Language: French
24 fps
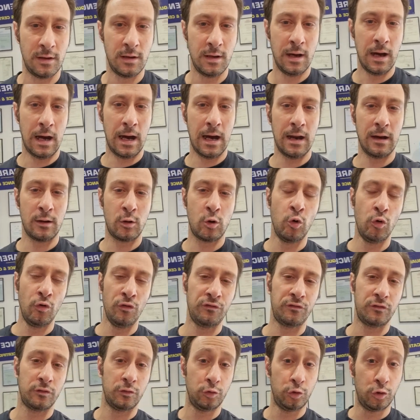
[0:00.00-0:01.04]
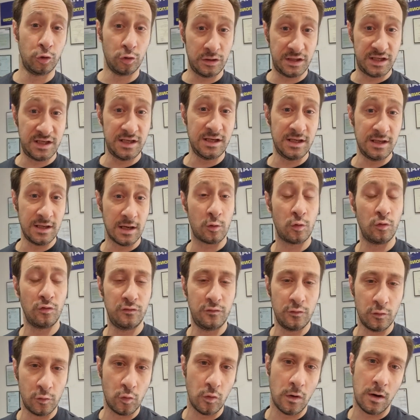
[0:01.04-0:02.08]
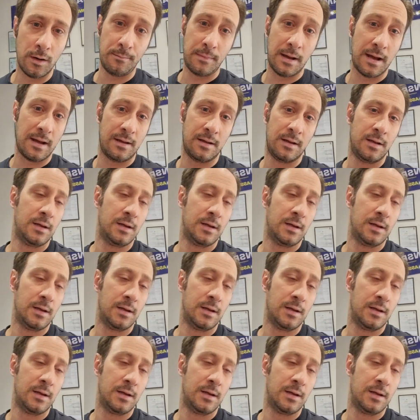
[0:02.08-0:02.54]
À cause de qui À cause de quoi Ben,